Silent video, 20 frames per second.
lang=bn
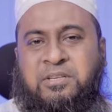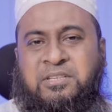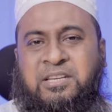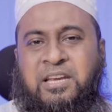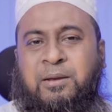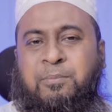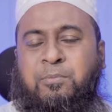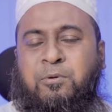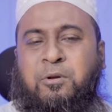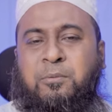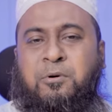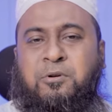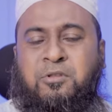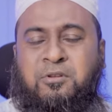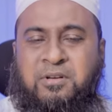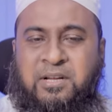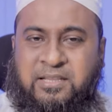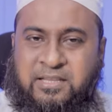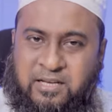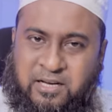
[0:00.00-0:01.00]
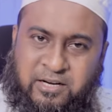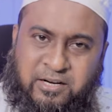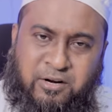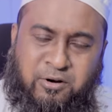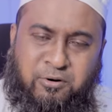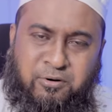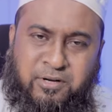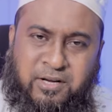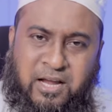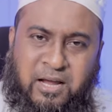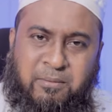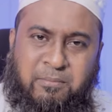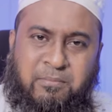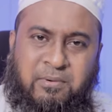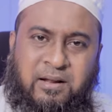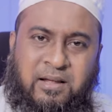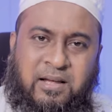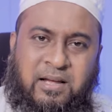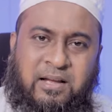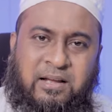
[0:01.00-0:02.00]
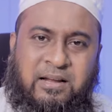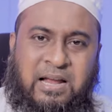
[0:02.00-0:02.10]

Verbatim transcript: সেই পরিবর্তন না থাকার কারণে আমরা